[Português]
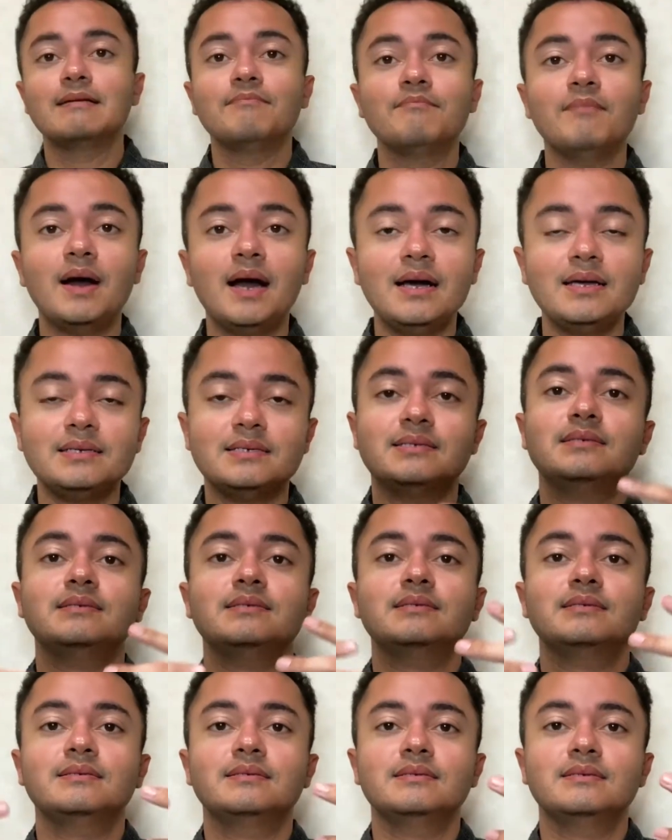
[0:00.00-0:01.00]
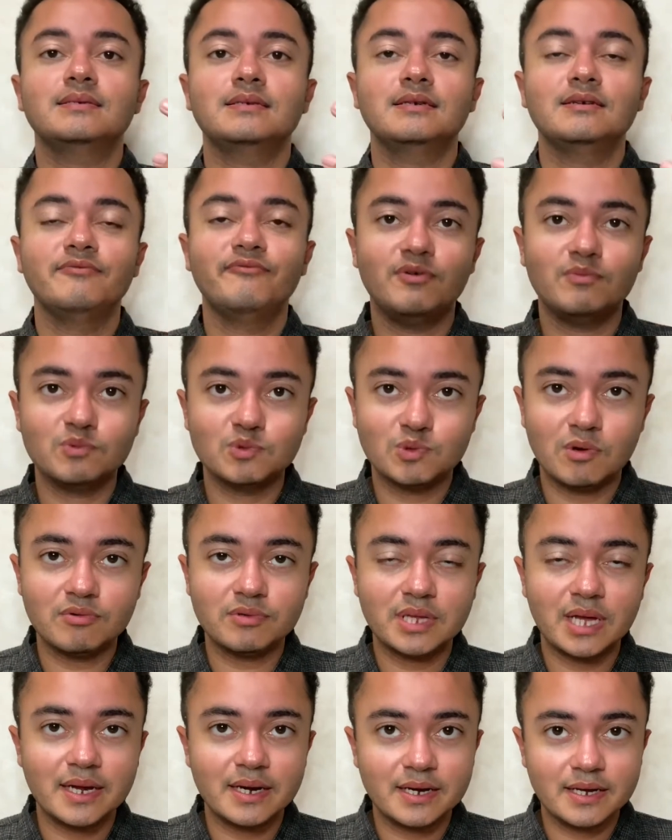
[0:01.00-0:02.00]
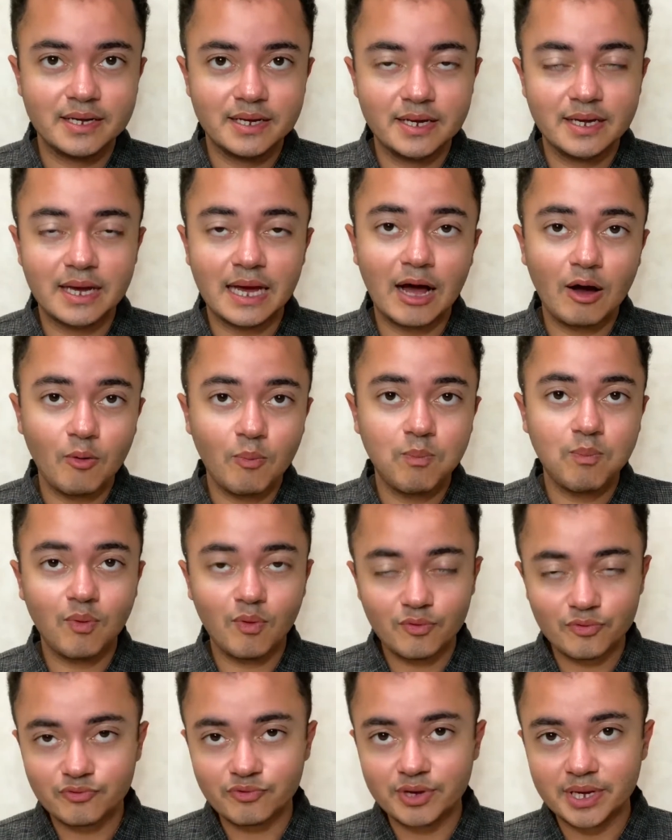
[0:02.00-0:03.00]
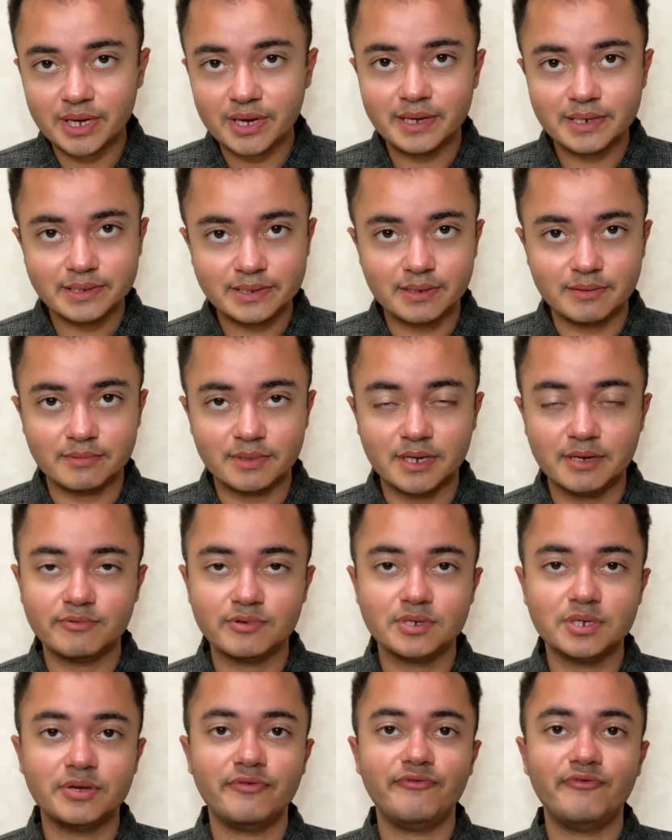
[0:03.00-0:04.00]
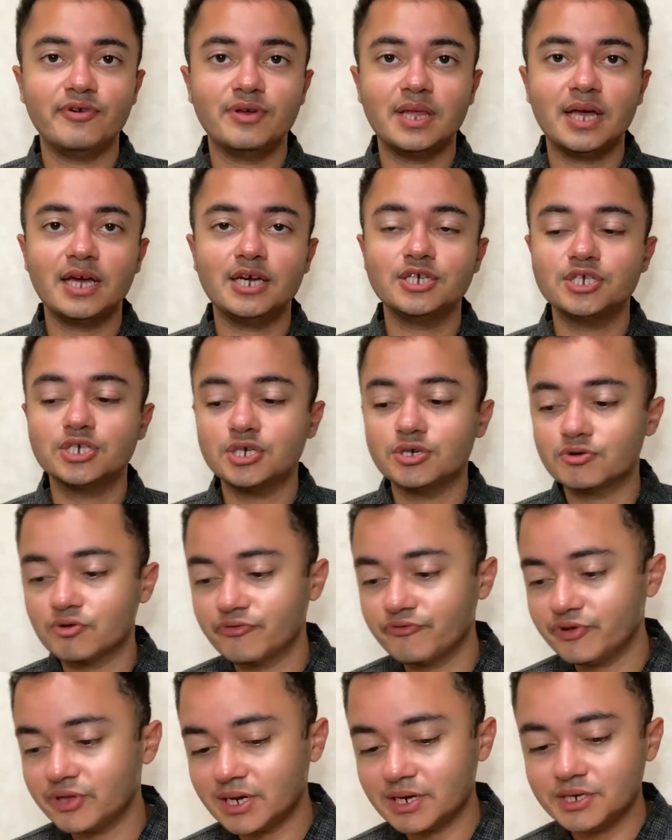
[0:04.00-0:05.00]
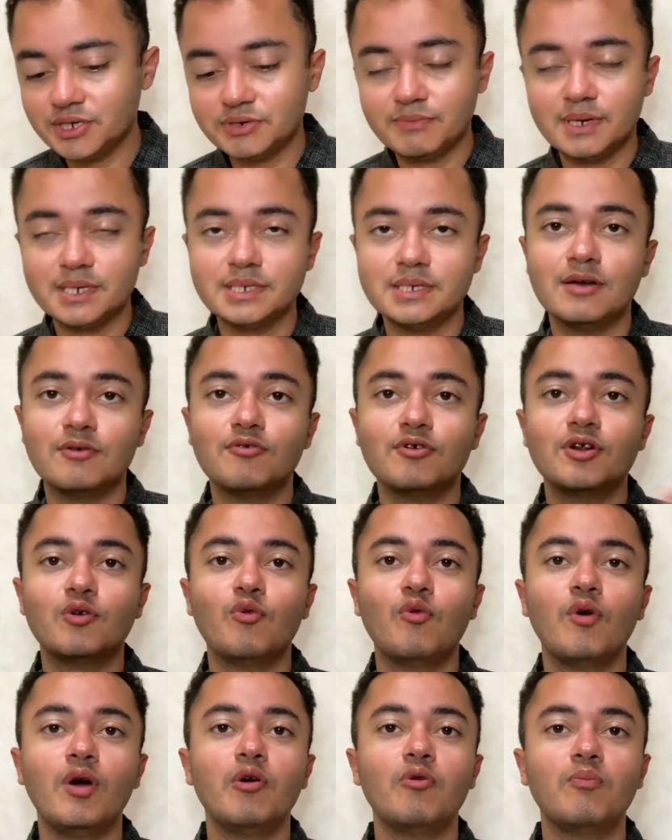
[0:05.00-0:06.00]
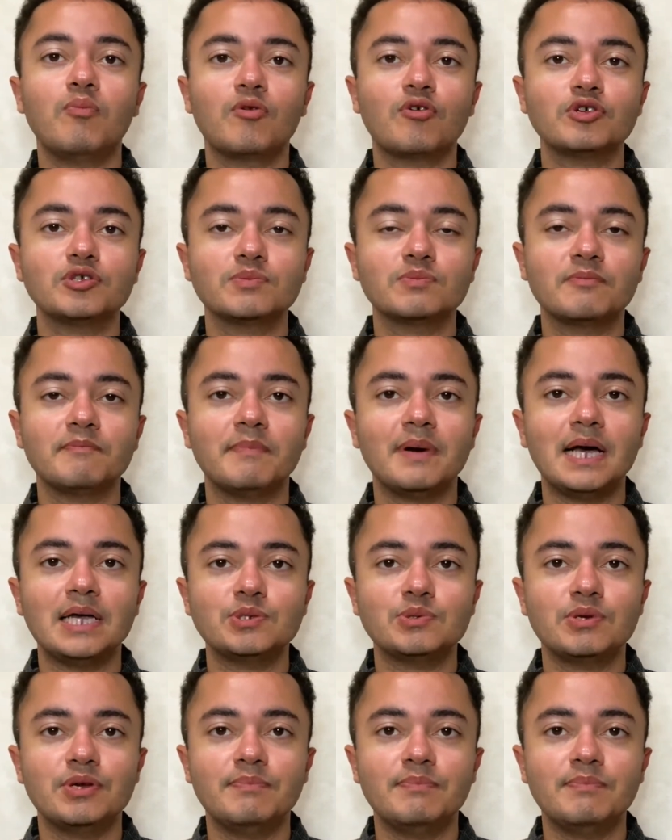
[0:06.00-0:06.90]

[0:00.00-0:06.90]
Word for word: Mas Vamos voltar aqui ao ponto em questão, né? Você foi lá, cheirou vinagre de maçã, agora qual é o próximo passo